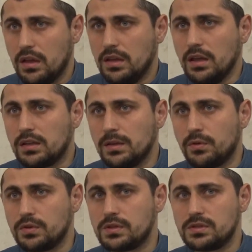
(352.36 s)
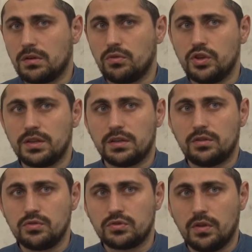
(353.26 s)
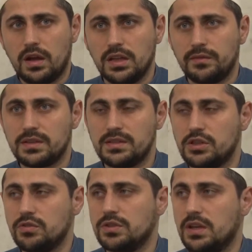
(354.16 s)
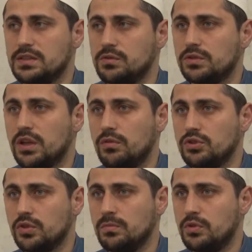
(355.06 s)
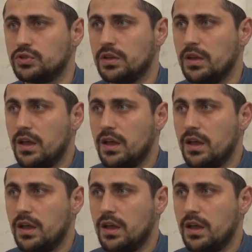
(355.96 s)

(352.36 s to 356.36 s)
Их непост заключается в том, что они воздерживаются от всего того, что может